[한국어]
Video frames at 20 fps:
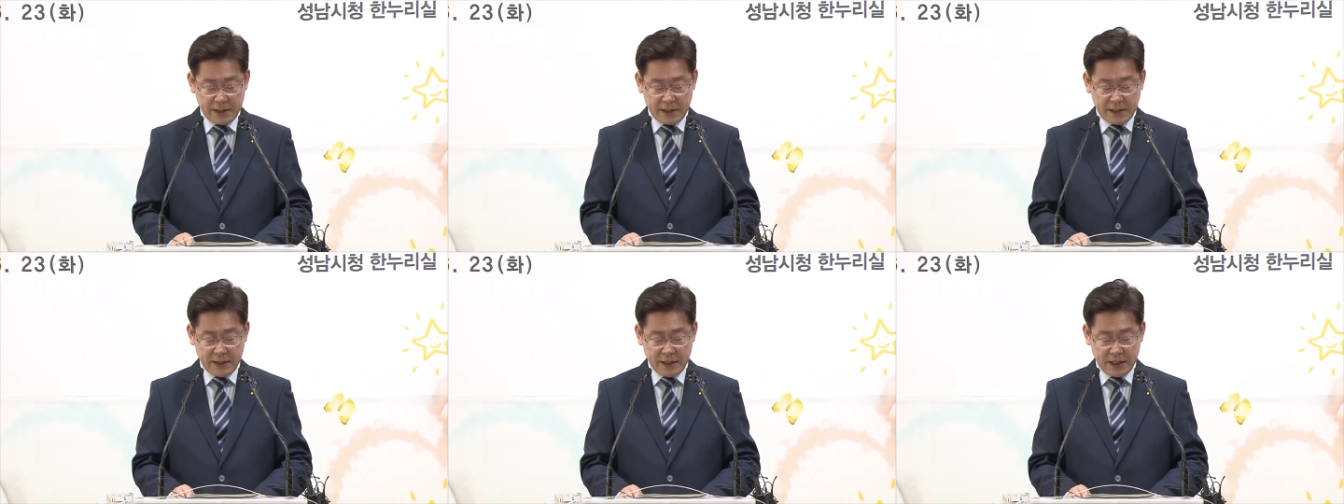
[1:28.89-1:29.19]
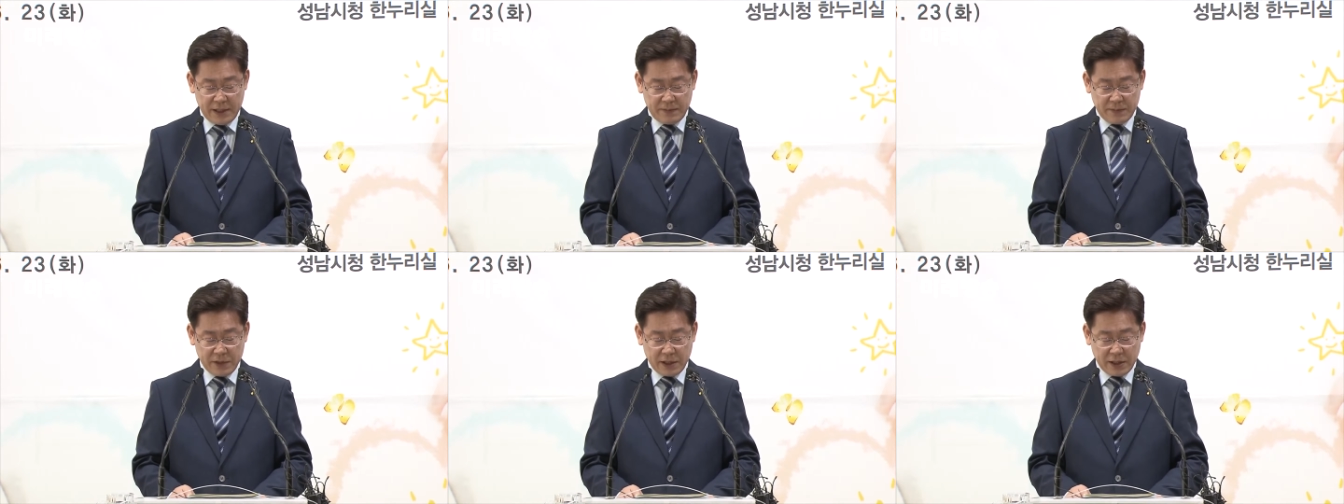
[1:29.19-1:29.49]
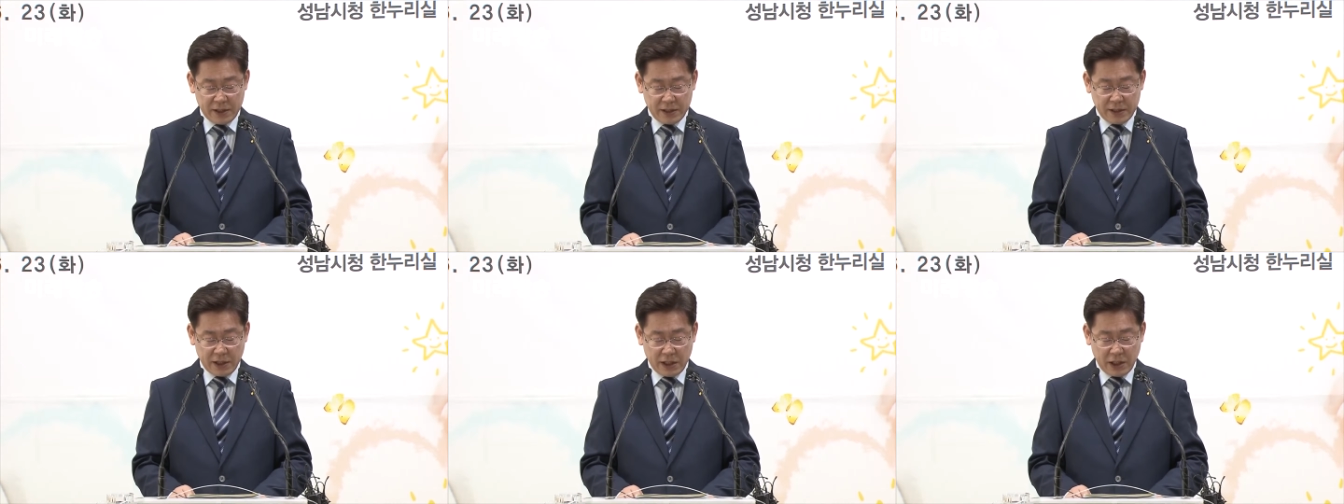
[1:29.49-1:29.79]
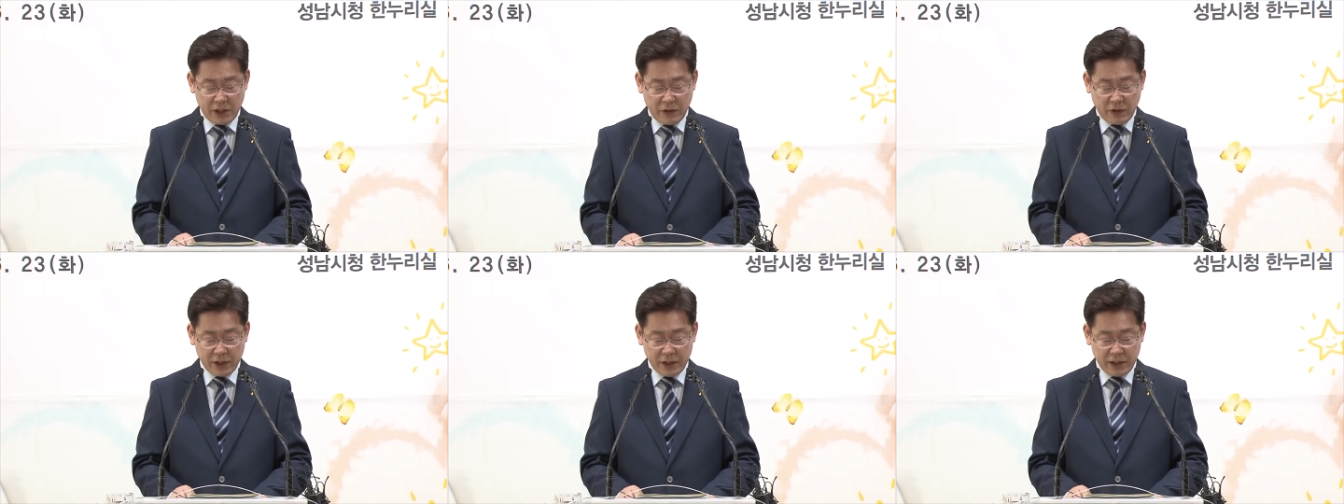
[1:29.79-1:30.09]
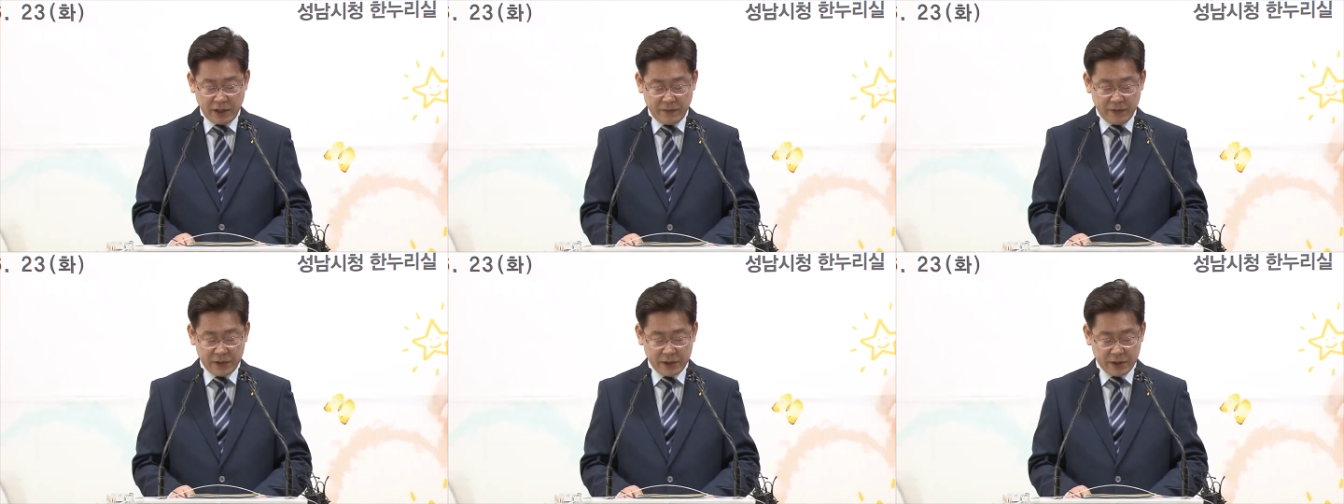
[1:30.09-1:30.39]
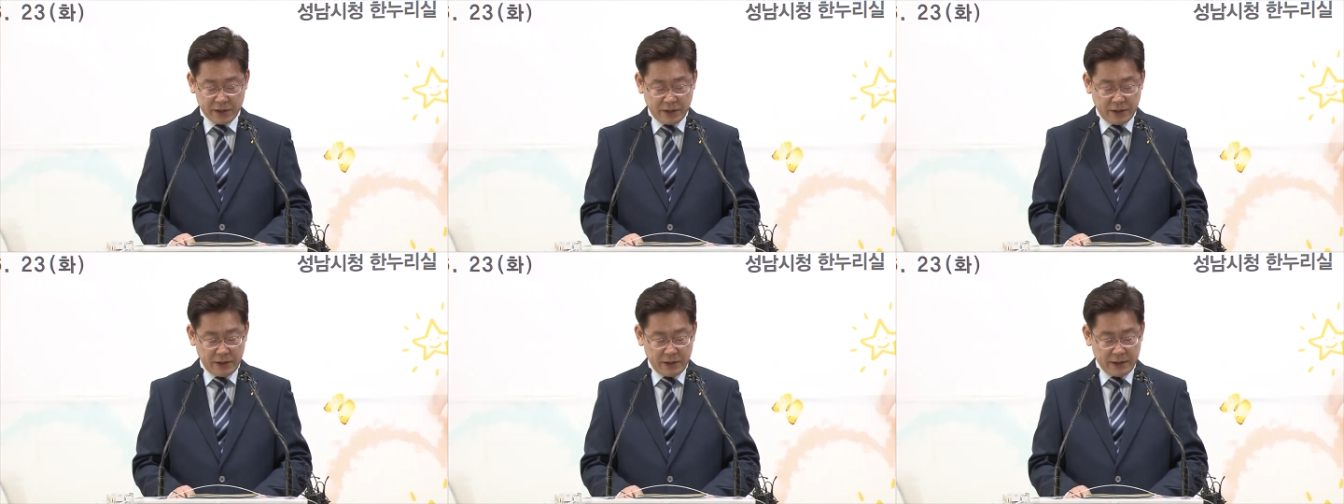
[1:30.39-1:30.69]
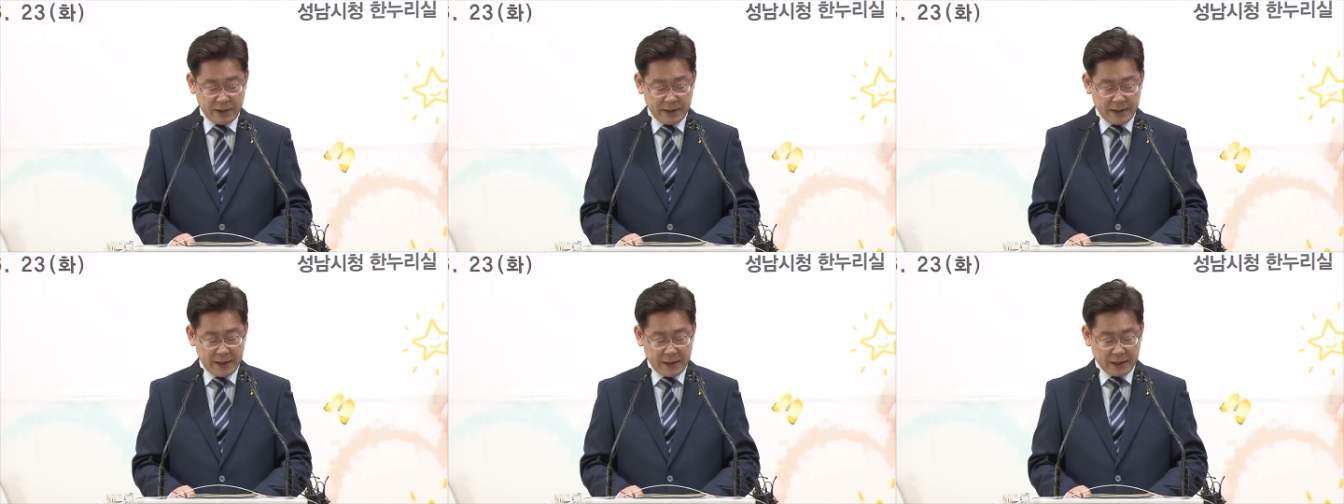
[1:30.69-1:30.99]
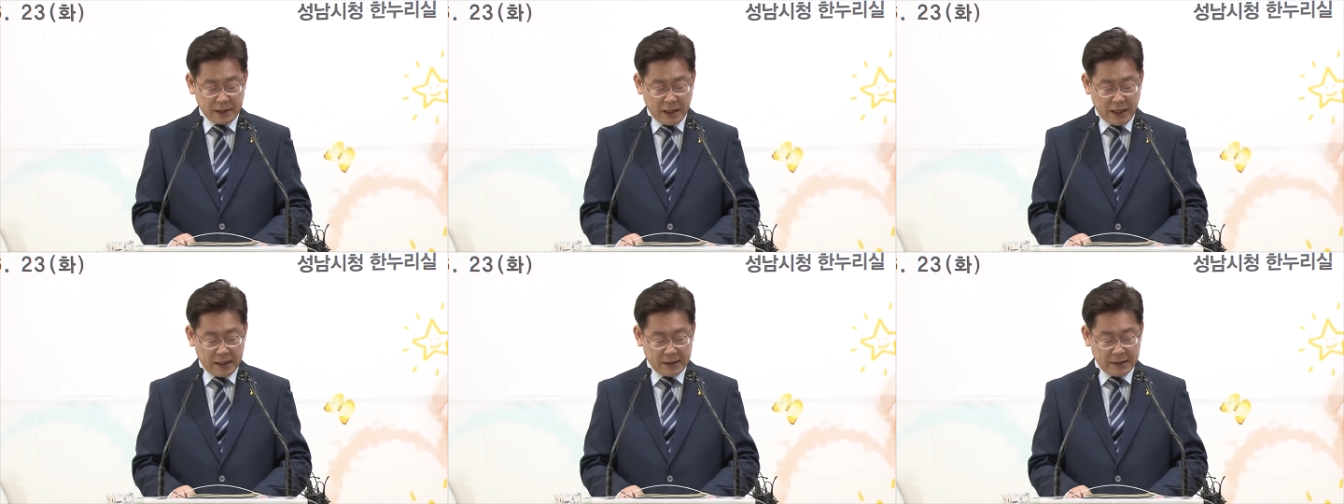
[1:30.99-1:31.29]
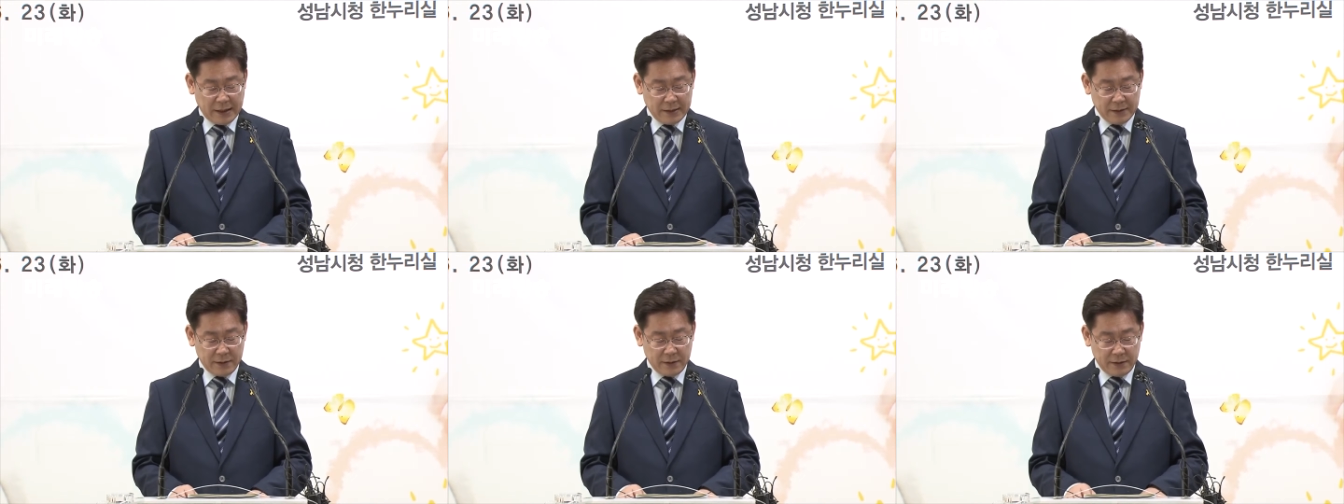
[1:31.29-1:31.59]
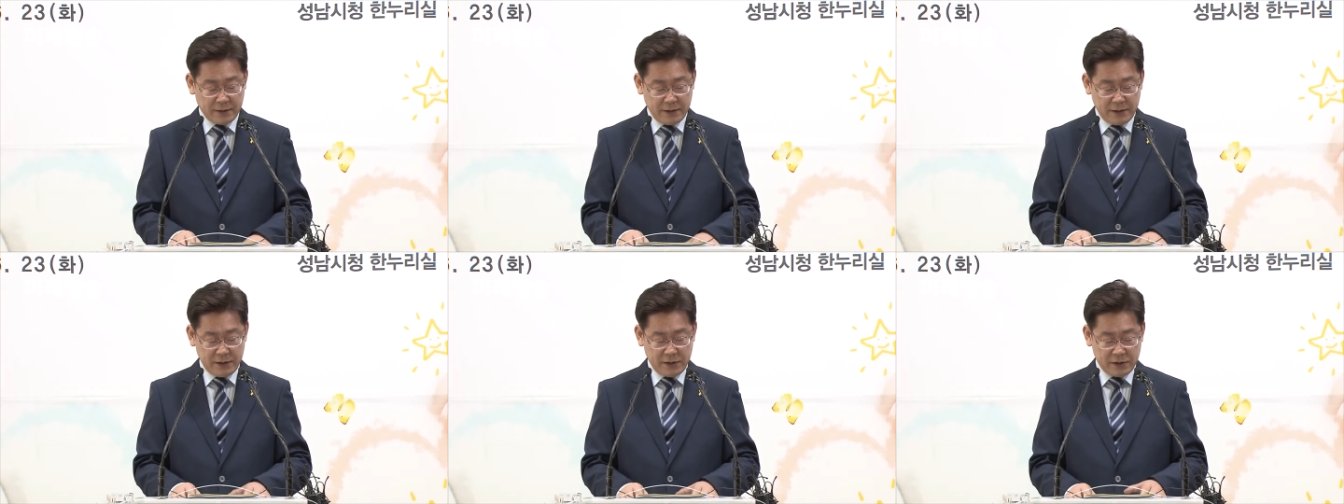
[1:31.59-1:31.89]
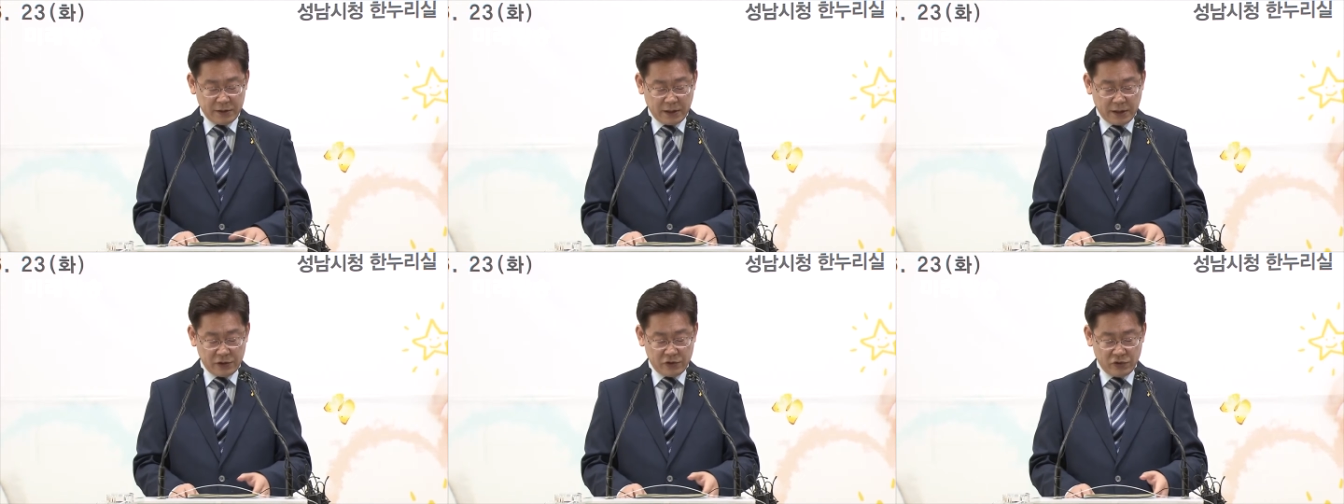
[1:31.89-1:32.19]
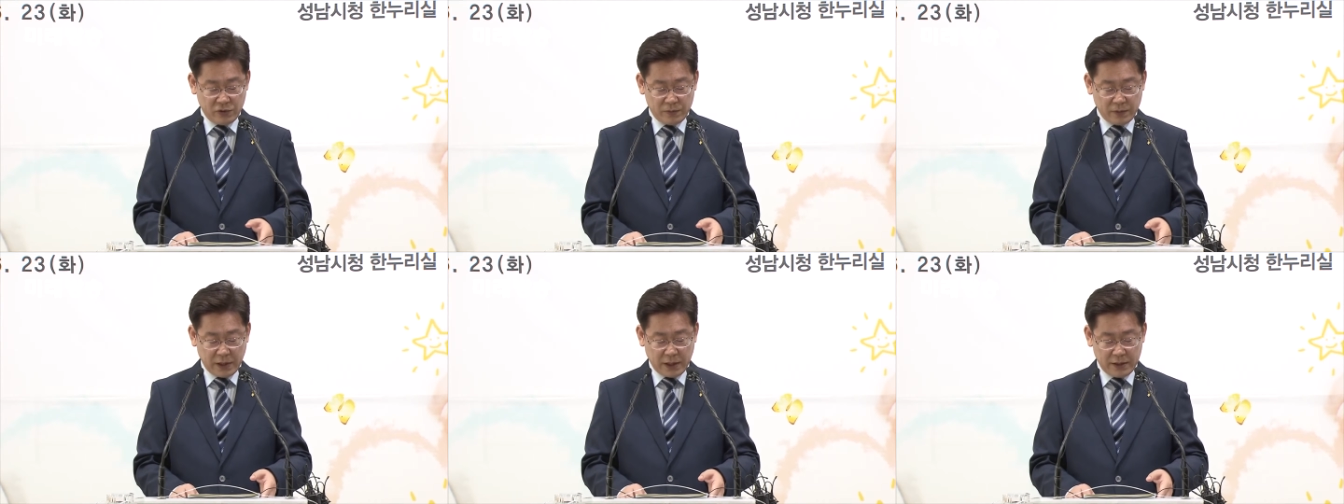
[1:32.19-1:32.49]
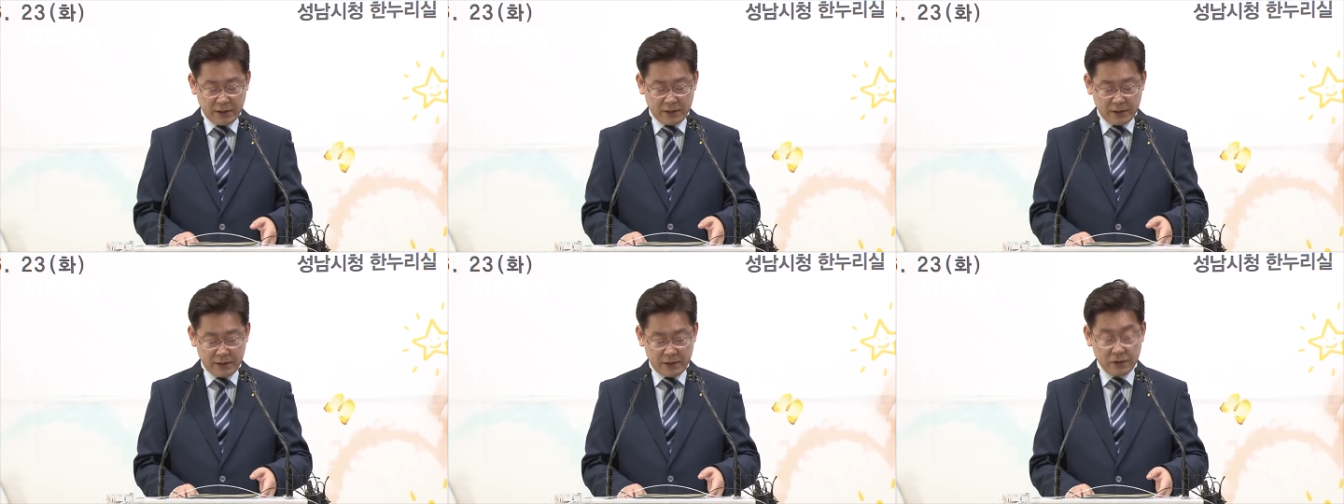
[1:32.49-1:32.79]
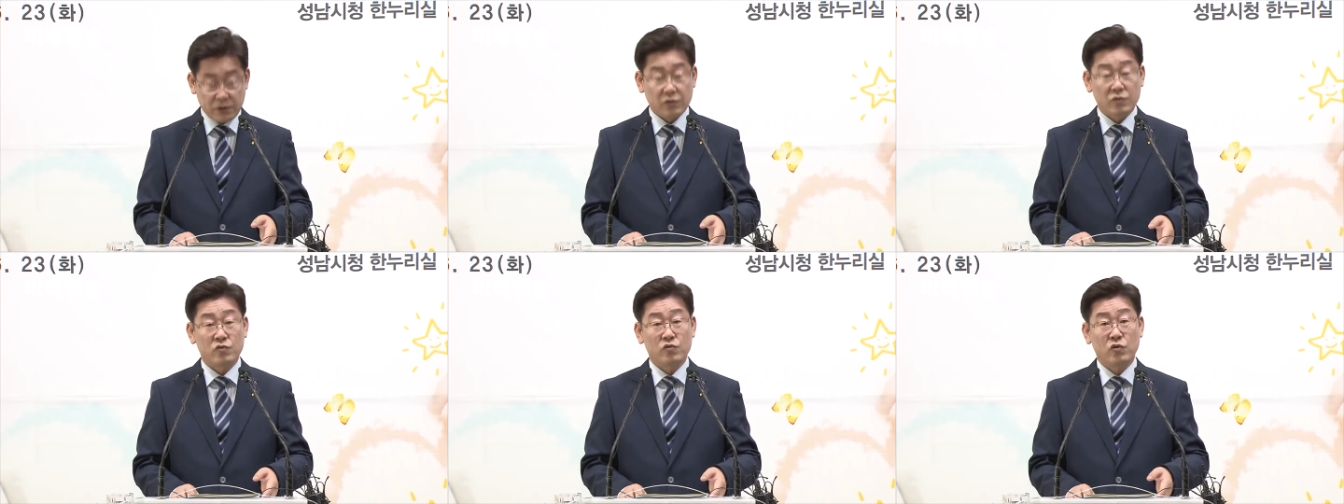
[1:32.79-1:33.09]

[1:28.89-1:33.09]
이 입장을 재확인하면서 타당성을 인정할 수 없다는 등